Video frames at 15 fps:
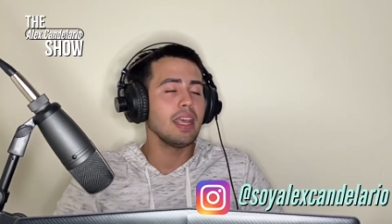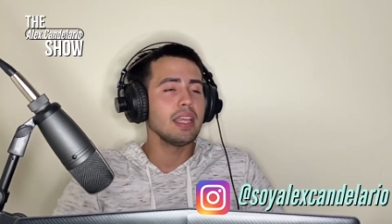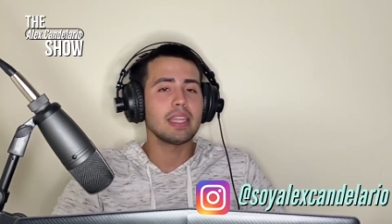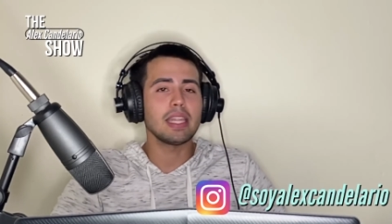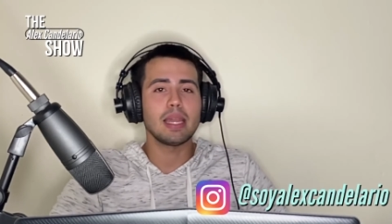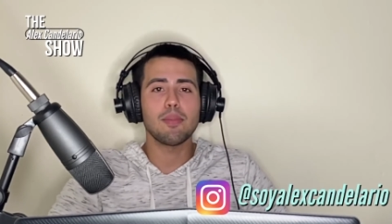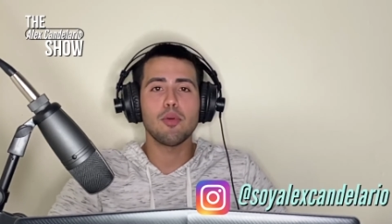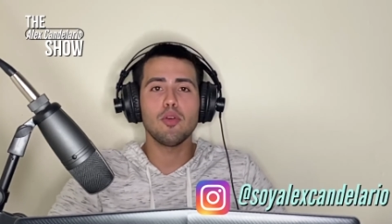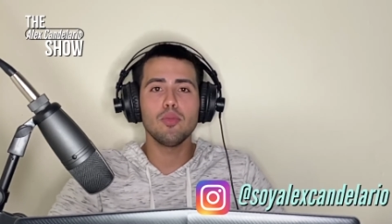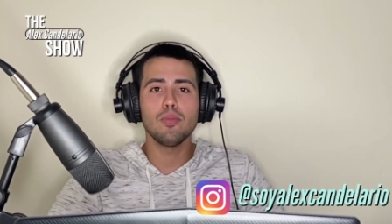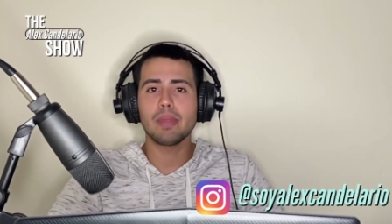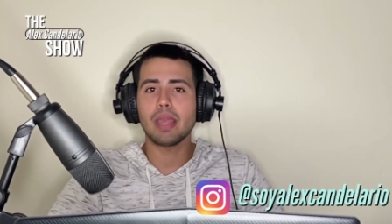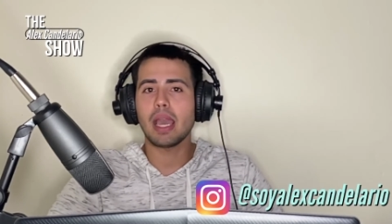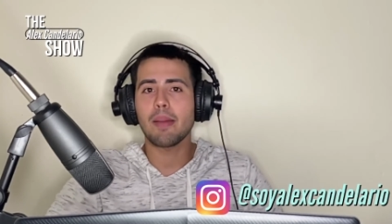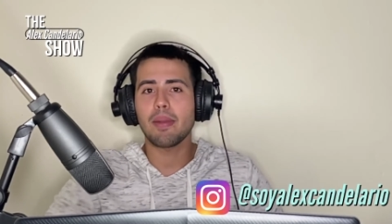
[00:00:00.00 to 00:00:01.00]
teníamos un
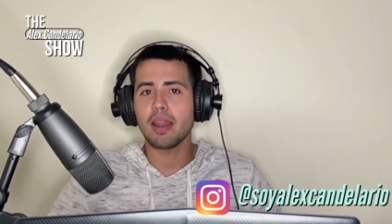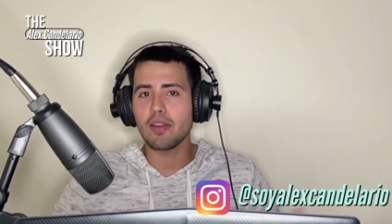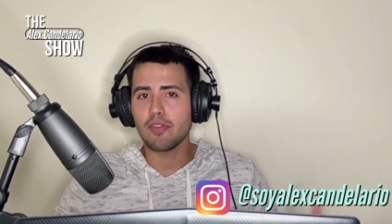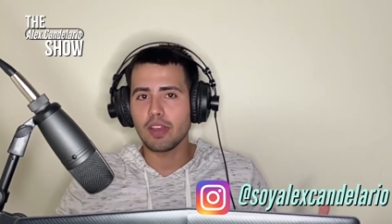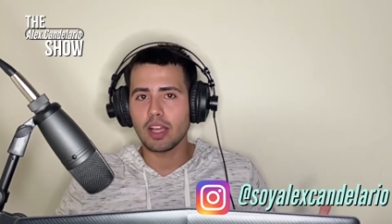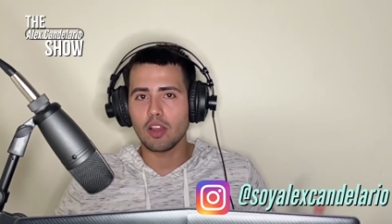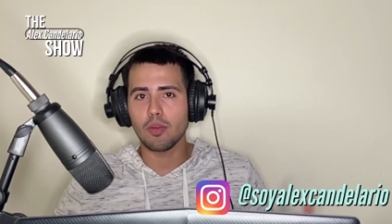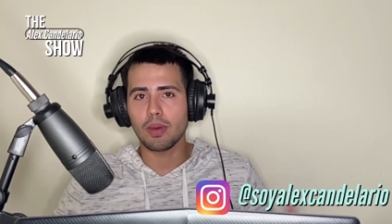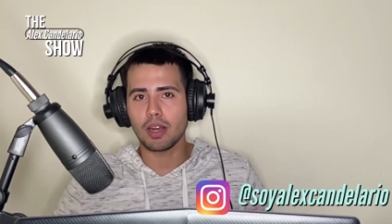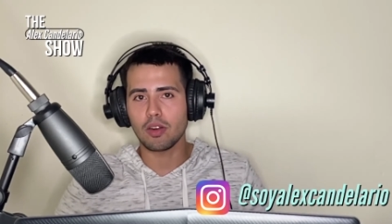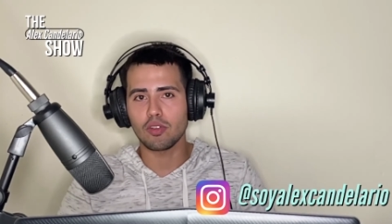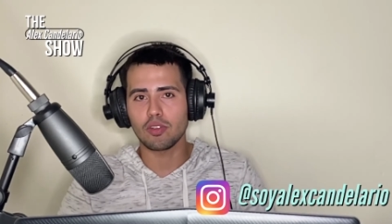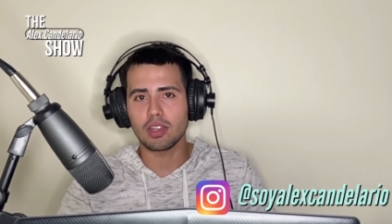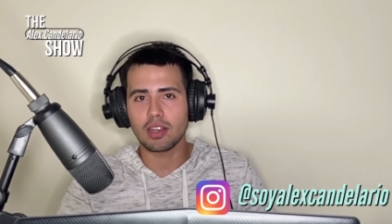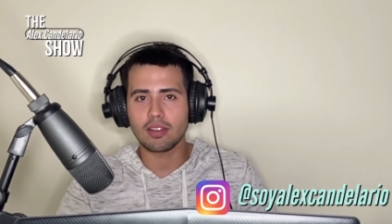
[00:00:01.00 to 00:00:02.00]
viaje planificado para
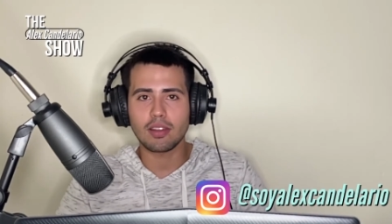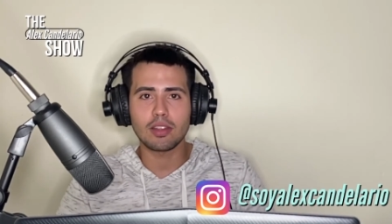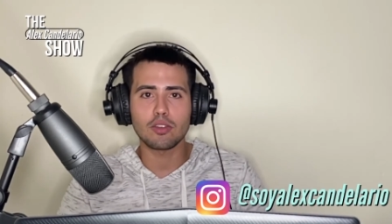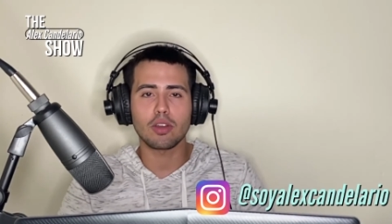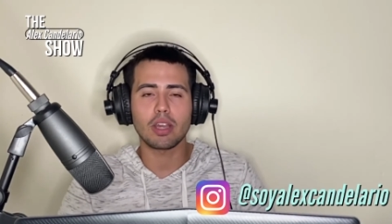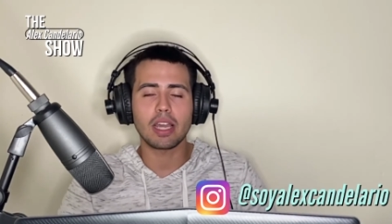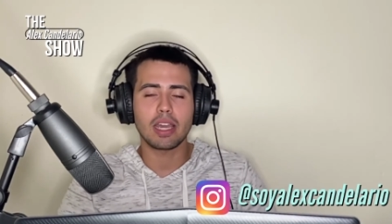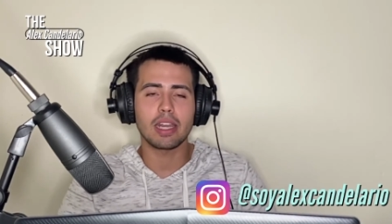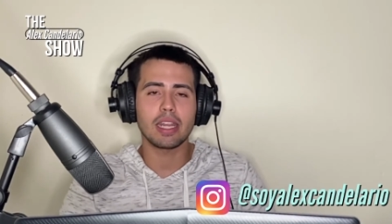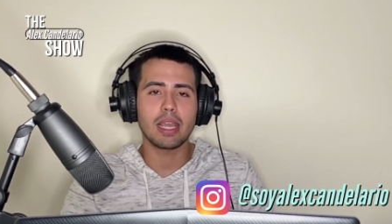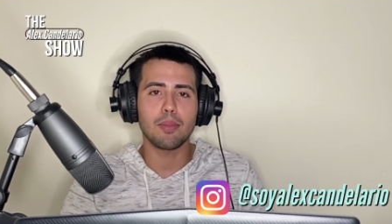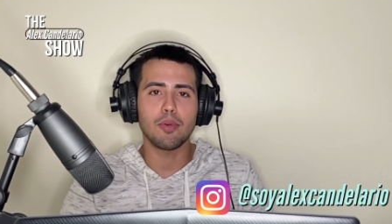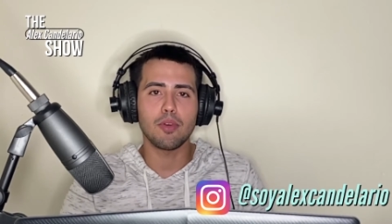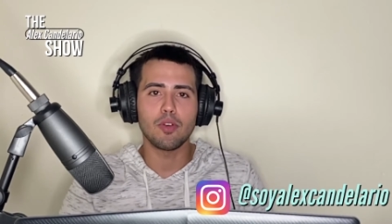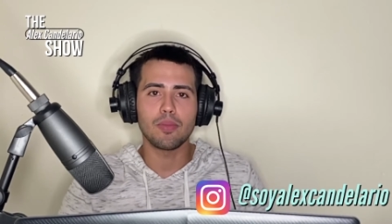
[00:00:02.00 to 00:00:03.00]
conocer ese sitio que
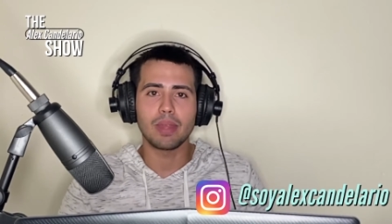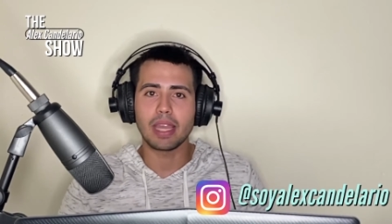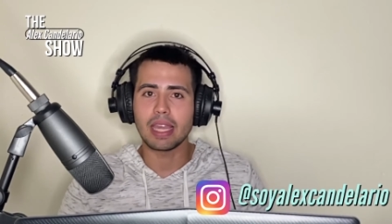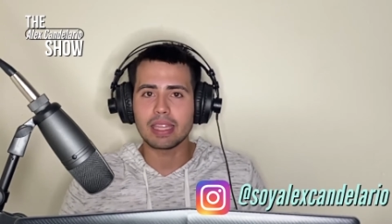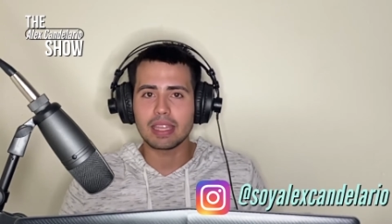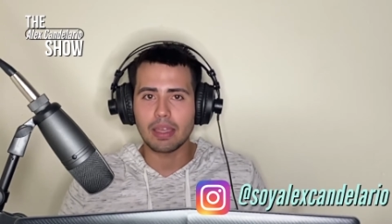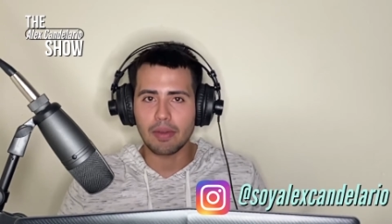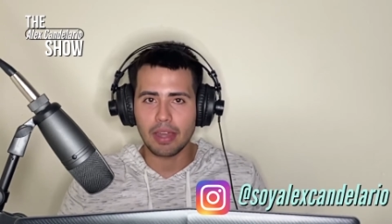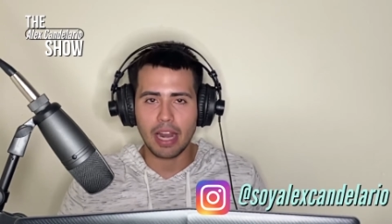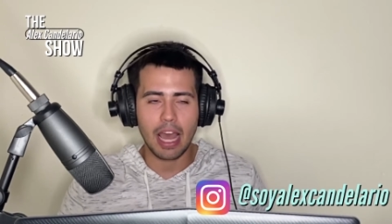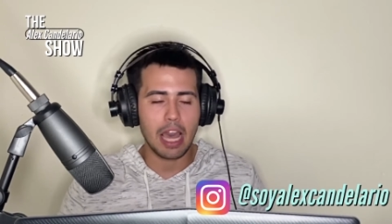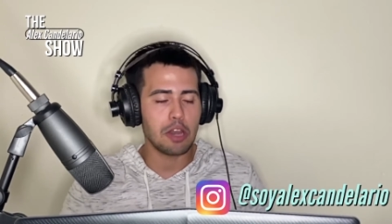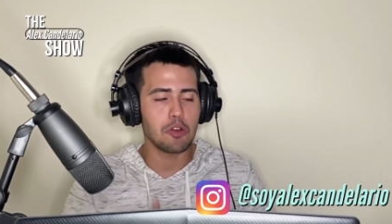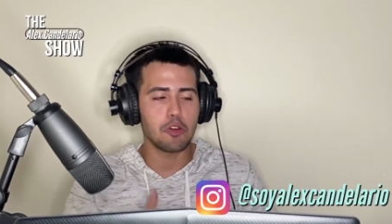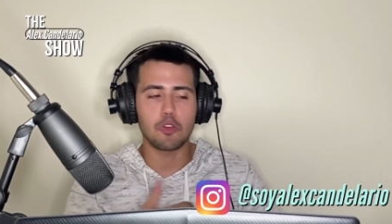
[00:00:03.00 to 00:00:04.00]
queríamos en este
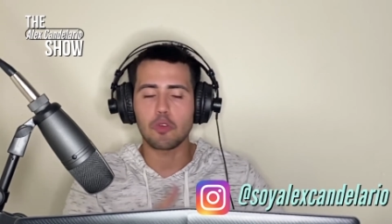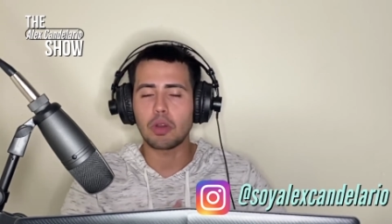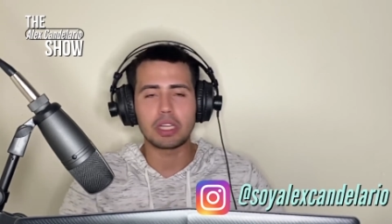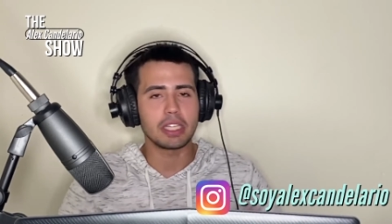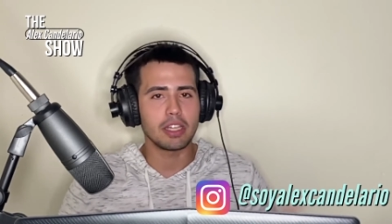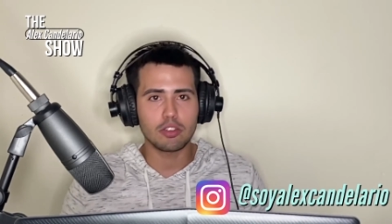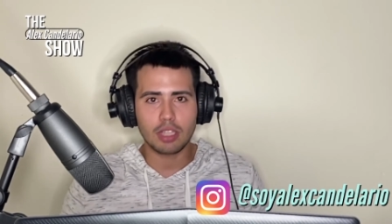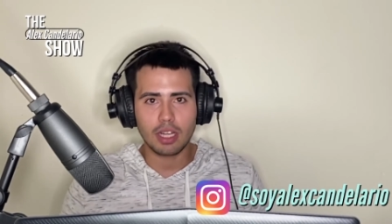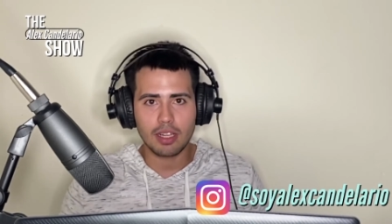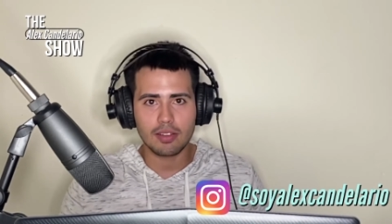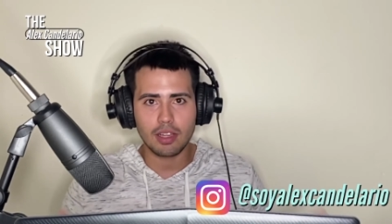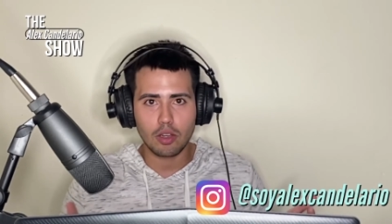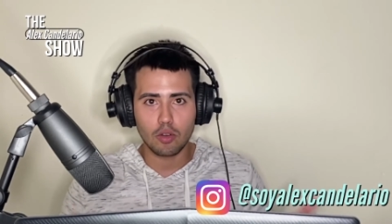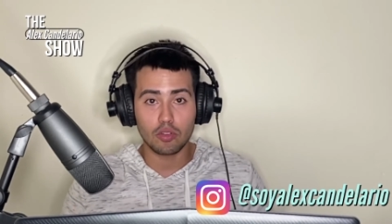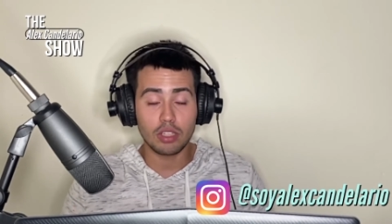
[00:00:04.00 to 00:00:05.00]
verano, cualquier otra de
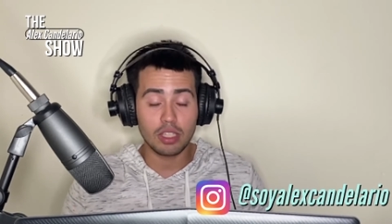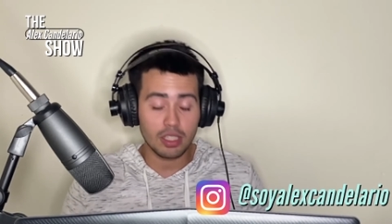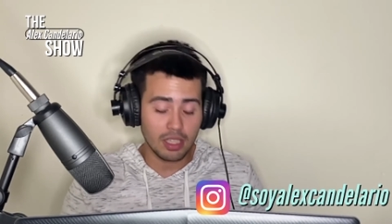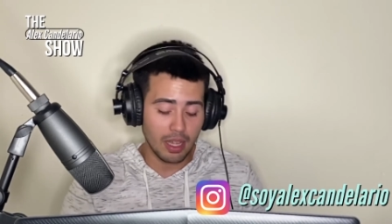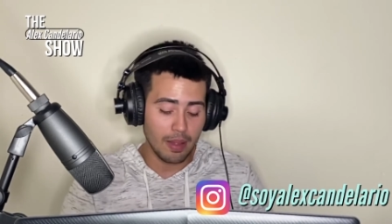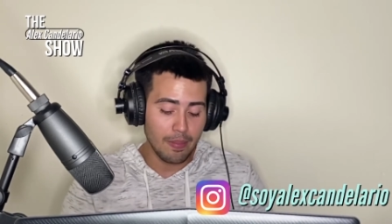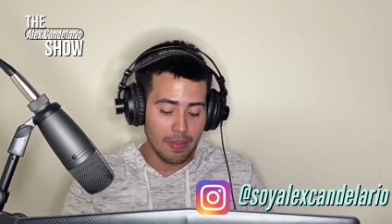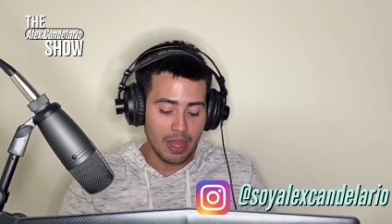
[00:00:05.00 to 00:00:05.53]
esas cositas.